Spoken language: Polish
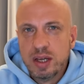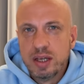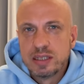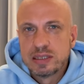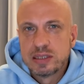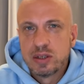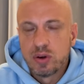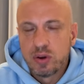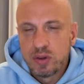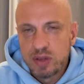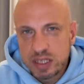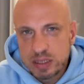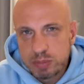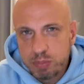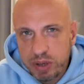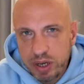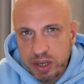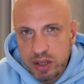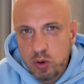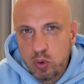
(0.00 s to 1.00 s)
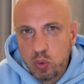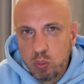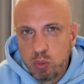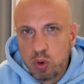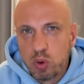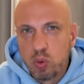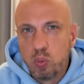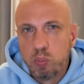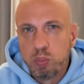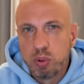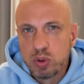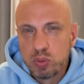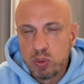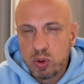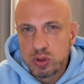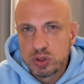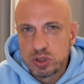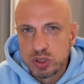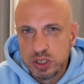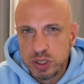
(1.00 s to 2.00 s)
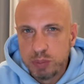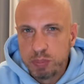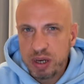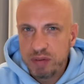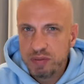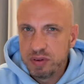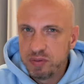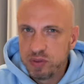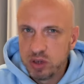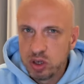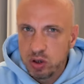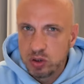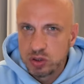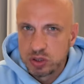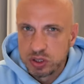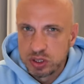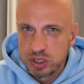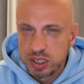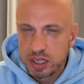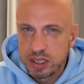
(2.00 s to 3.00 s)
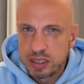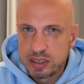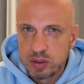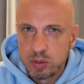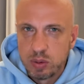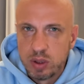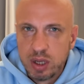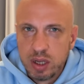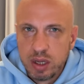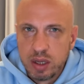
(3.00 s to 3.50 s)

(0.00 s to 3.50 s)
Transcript: Skoro na sparingu mógł podłączyć i prawie wykończyć, takie są